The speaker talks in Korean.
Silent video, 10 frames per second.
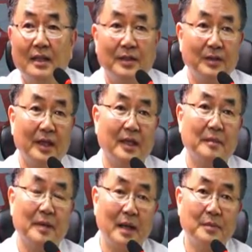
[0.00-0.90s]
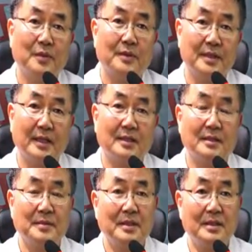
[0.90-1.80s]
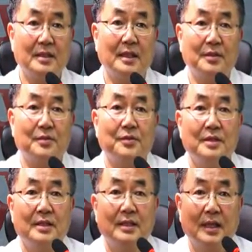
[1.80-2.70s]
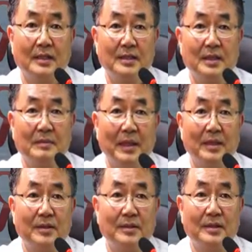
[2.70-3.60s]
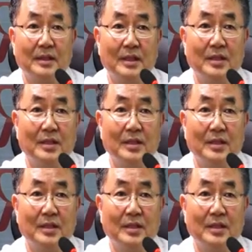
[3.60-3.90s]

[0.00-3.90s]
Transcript: 이렇게 마음껏 제가 지금 실시간으로 스위칭 하듯이 만들어지는 이